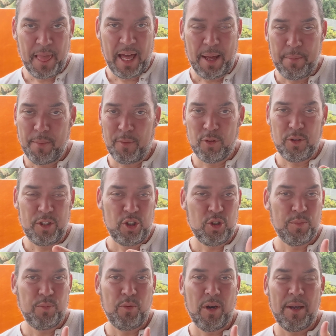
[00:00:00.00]
à un moment donné, je
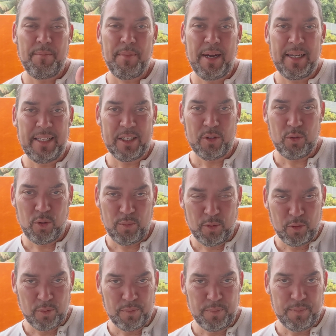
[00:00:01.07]
ne pourrai pas lire tout le
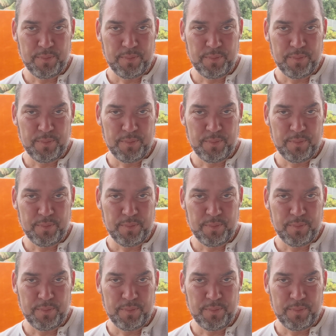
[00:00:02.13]
monde.